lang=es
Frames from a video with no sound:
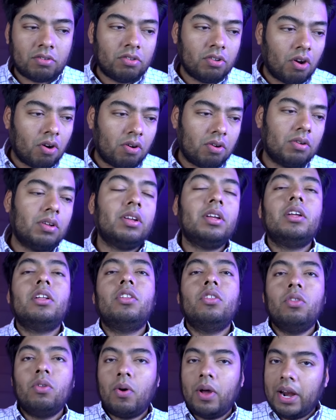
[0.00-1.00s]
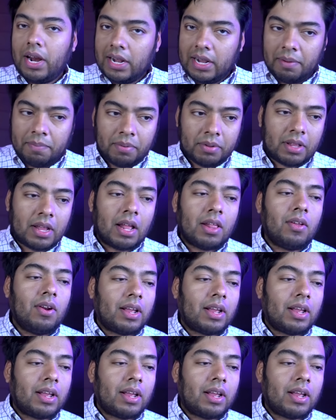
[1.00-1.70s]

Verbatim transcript: No, no era el diputado